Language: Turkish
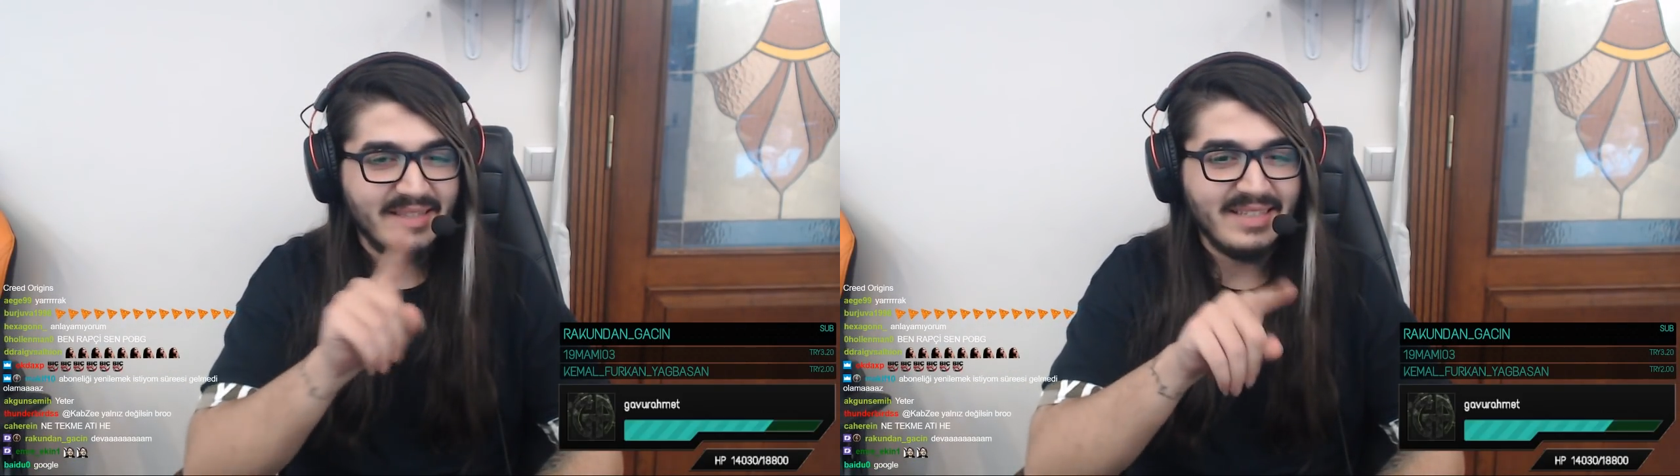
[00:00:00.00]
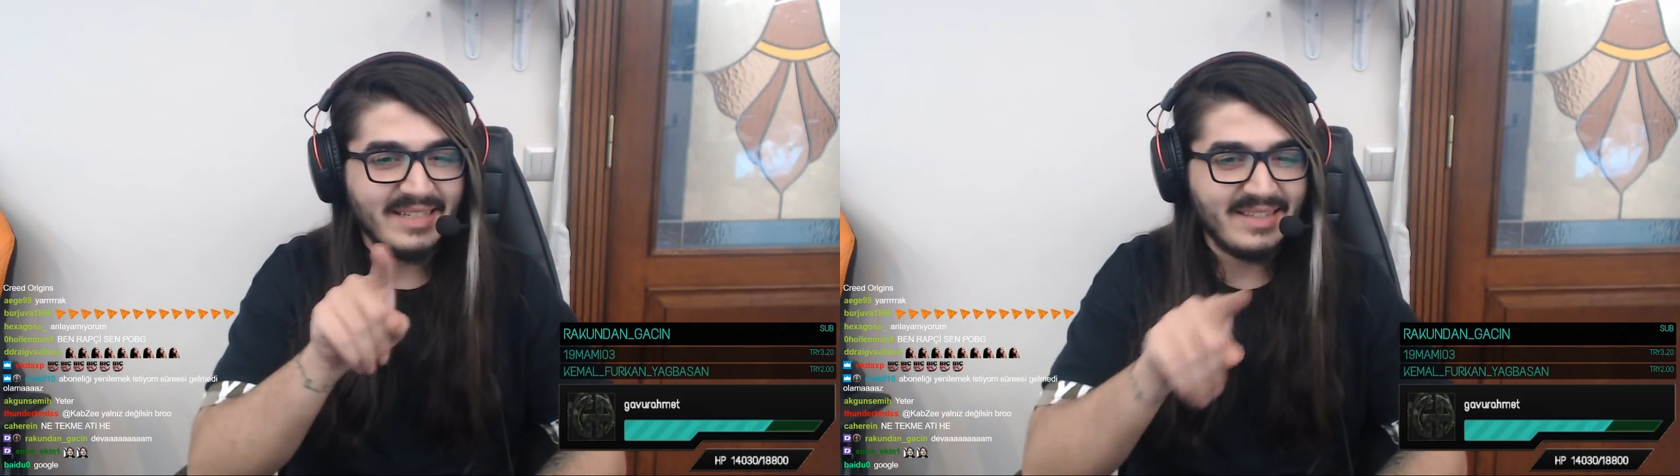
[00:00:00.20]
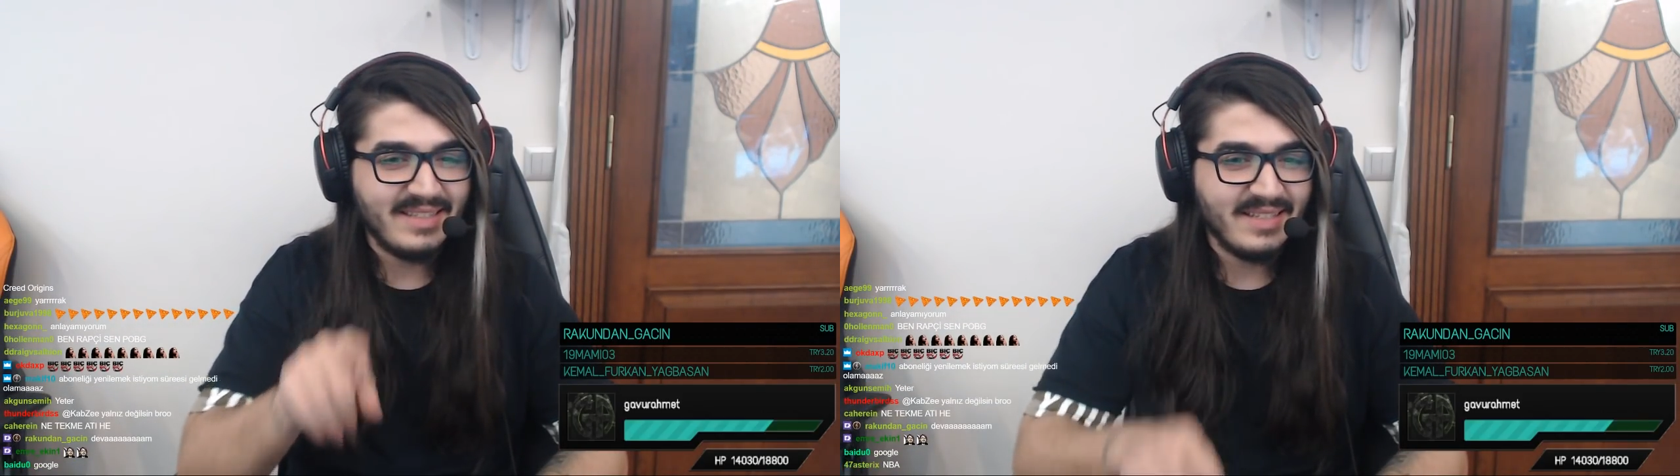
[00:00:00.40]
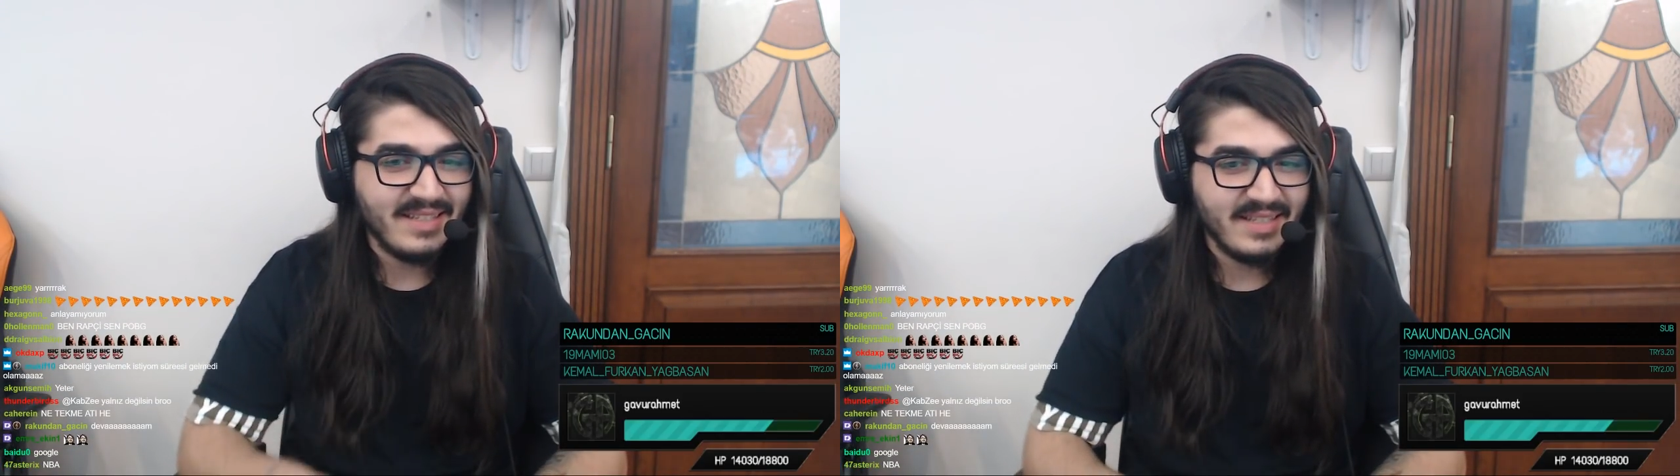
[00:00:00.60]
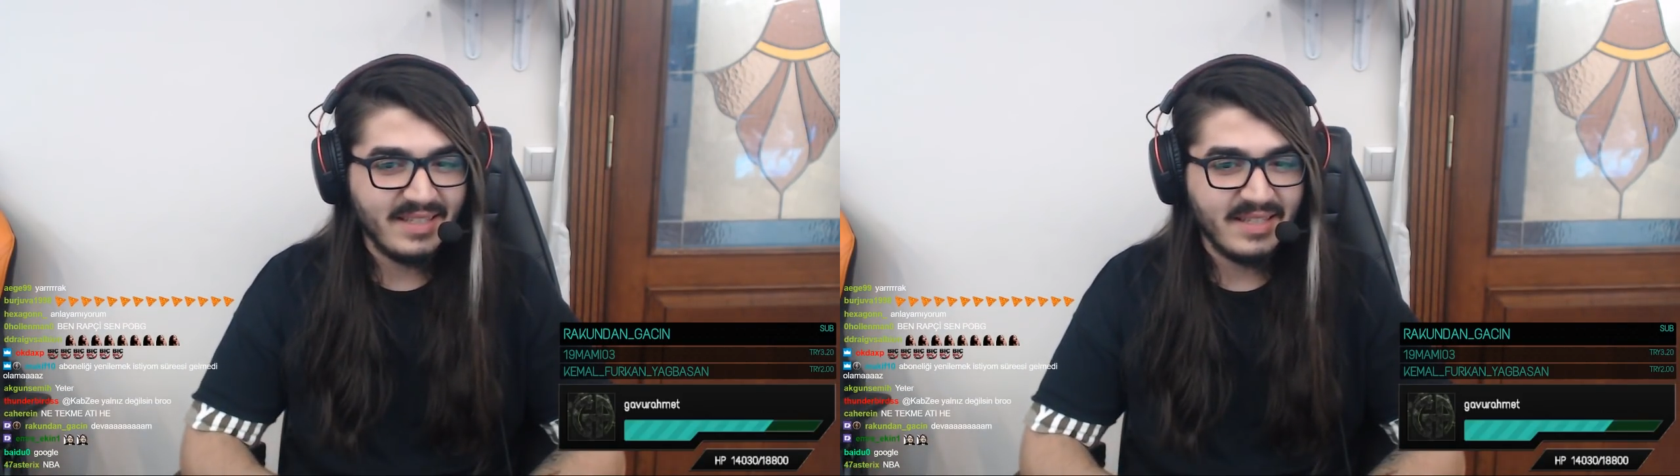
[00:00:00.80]
dirt.
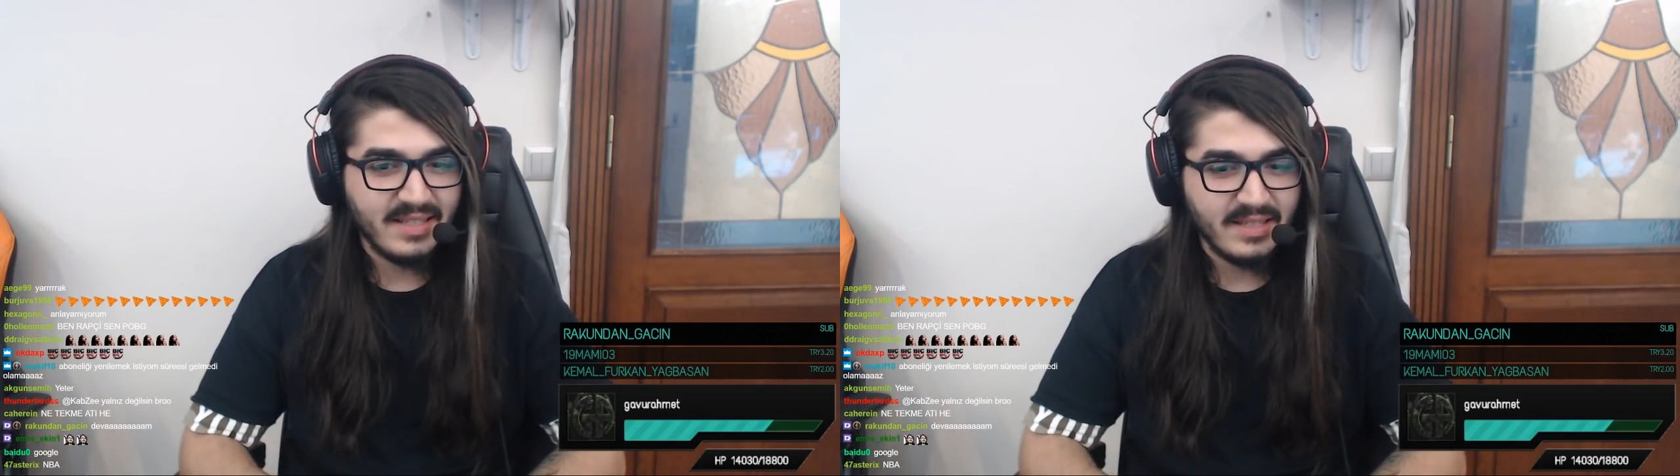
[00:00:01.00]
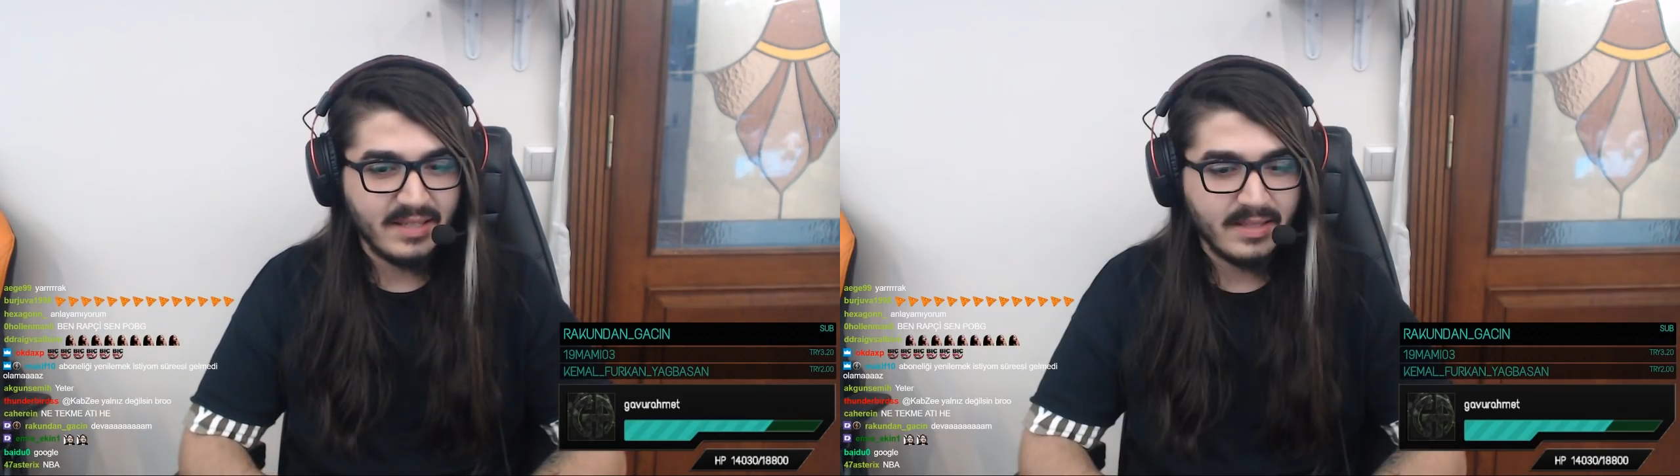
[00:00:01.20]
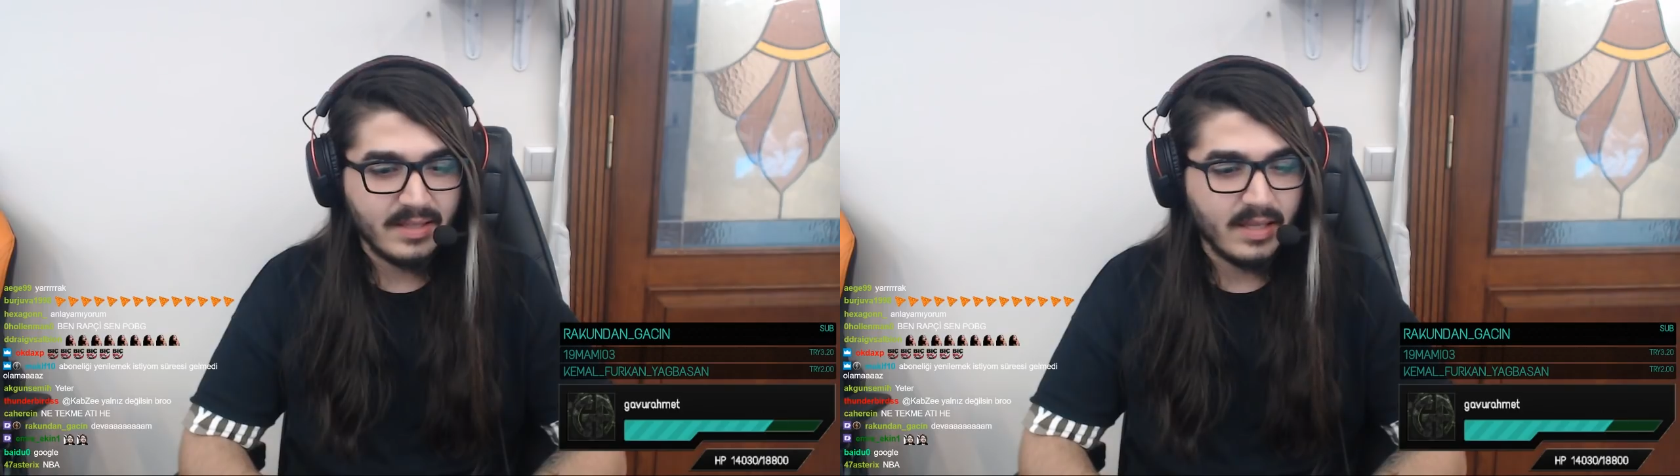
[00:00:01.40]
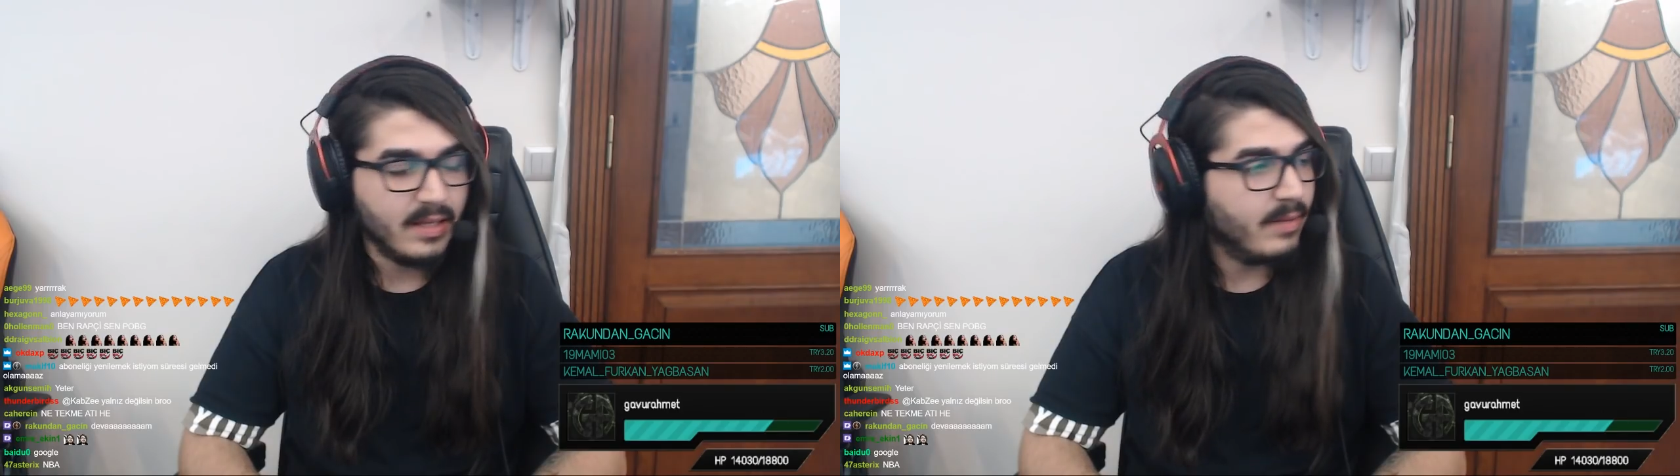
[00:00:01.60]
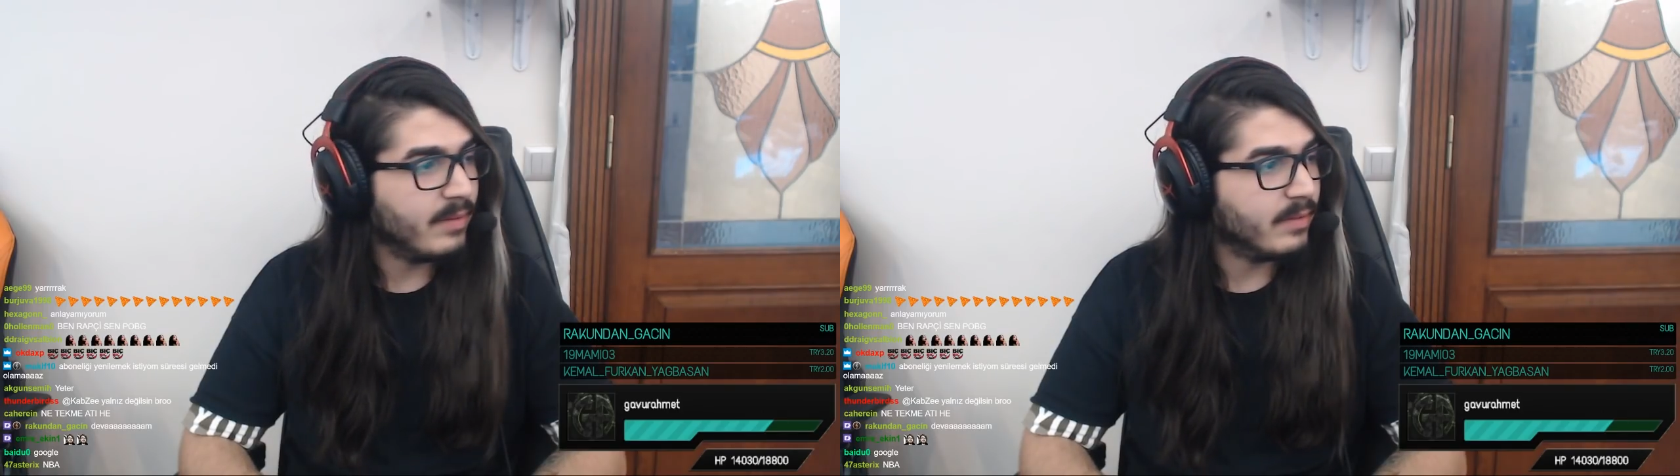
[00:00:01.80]

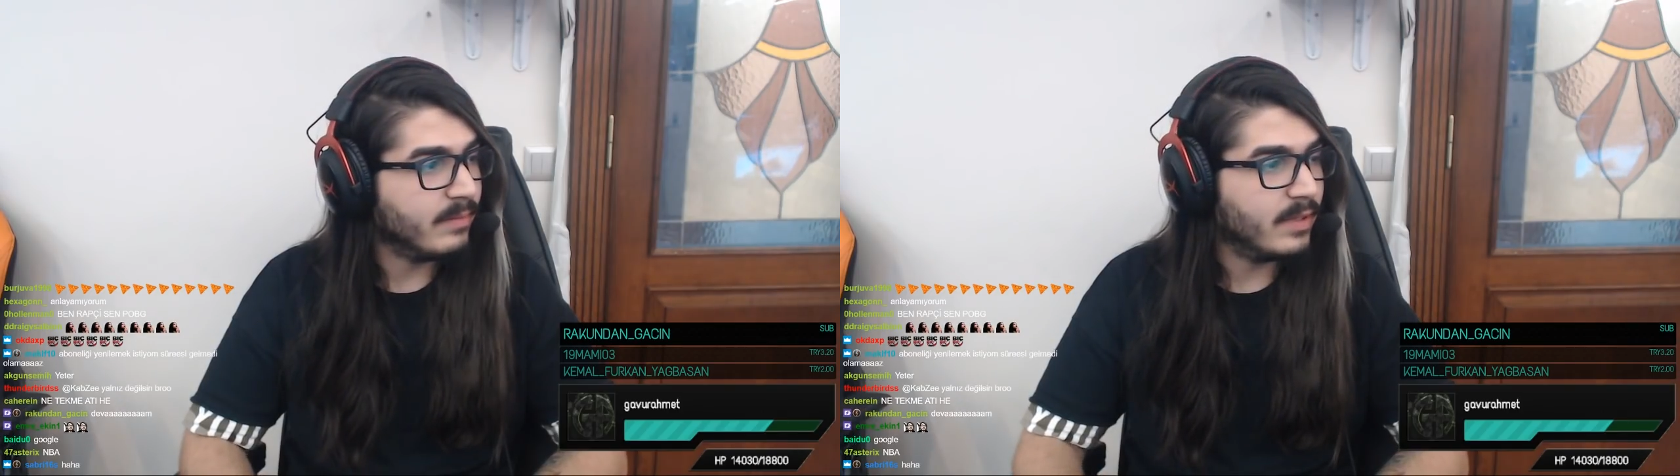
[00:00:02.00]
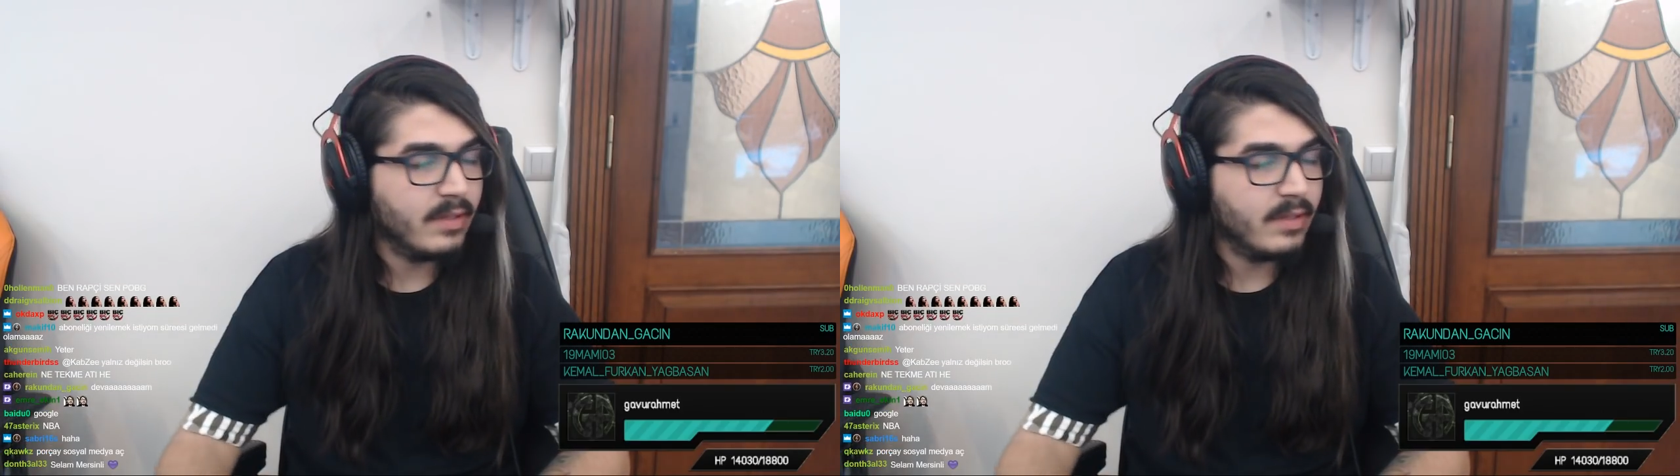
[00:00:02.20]
Anlamadın mı?